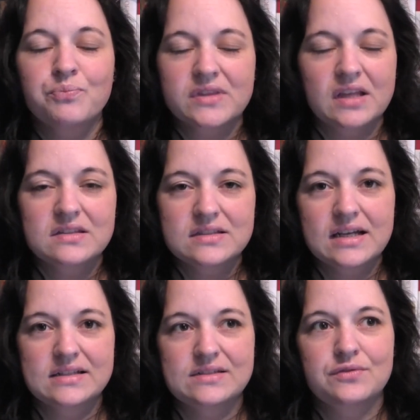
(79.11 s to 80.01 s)
das sind die
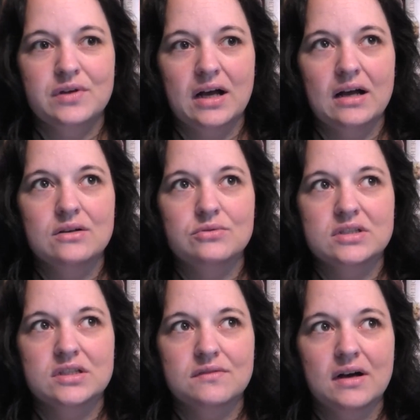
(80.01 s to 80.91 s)
ganzen Fragen und
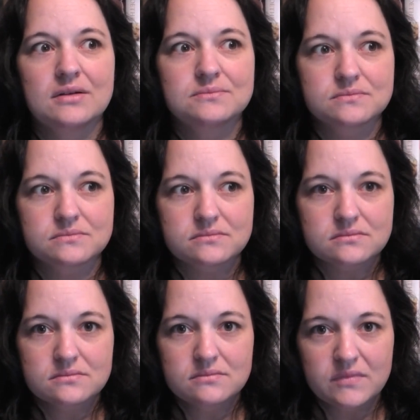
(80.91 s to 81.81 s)
ich war
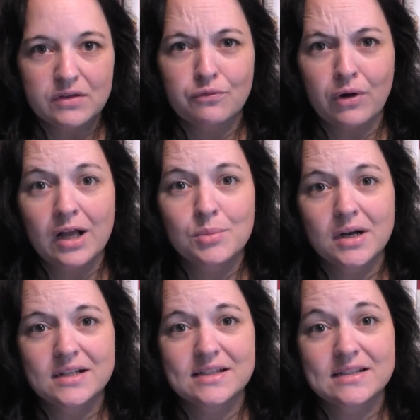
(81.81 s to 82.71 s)
vor allem
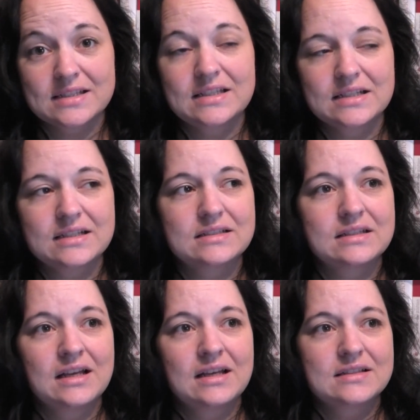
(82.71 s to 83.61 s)
als Erzieherin
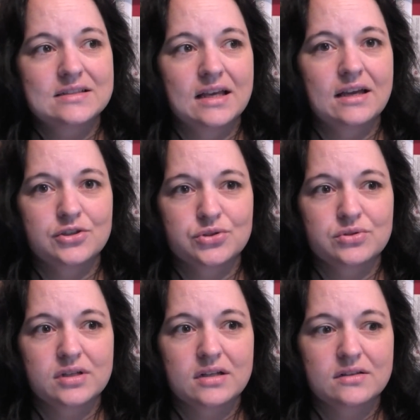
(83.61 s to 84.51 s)
sehr
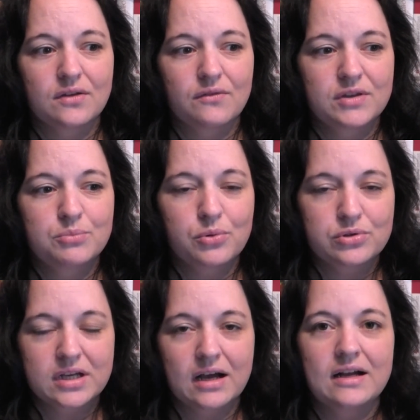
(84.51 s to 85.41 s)
erschüttert, wie
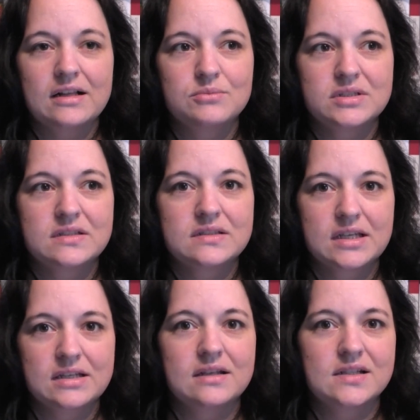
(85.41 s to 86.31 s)
brutal mit diesen
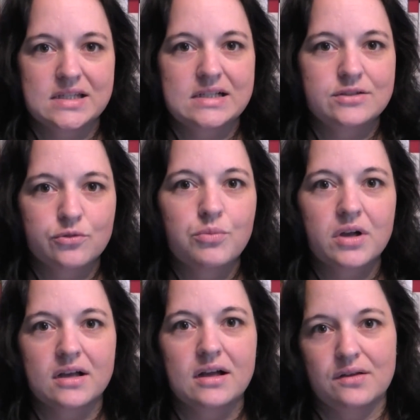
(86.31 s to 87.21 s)
Kinderseelen
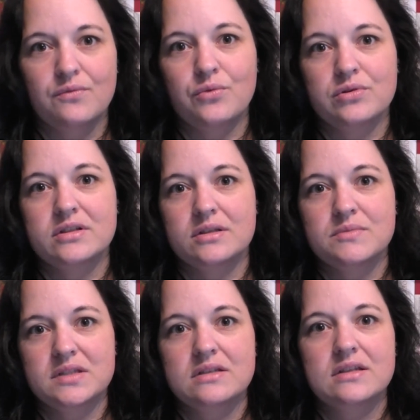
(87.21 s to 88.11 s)
umgegangen wurde im
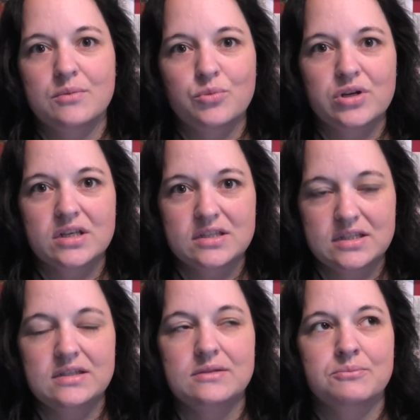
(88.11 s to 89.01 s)
Sinne der
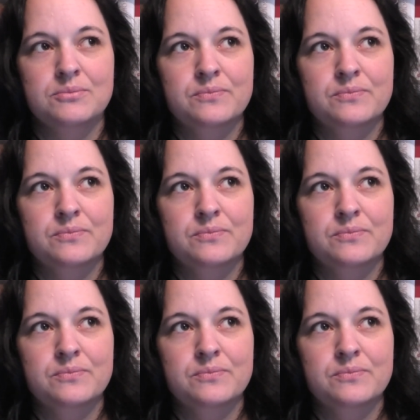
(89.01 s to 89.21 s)
Monarchie.